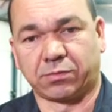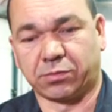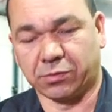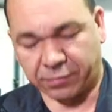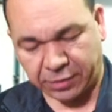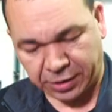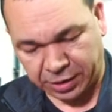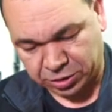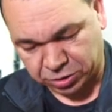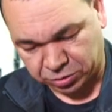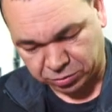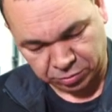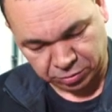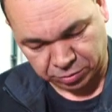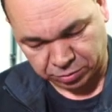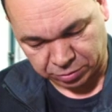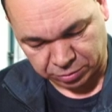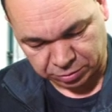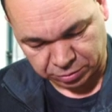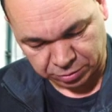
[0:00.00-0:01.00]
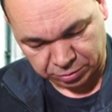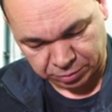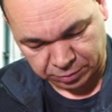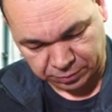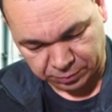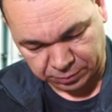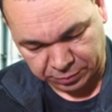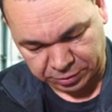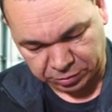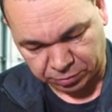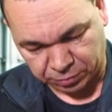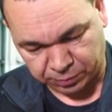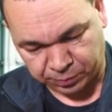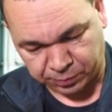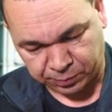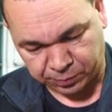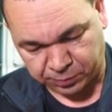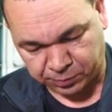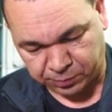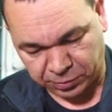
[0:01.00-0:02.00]
Бывает, что мотор
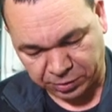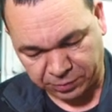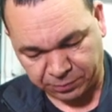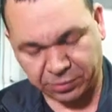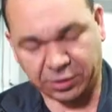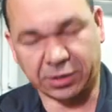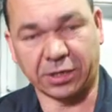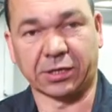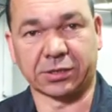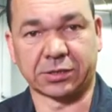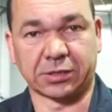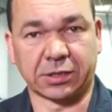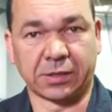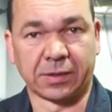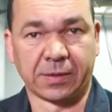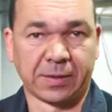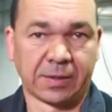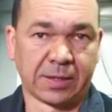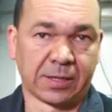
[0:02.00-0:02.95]
перебирался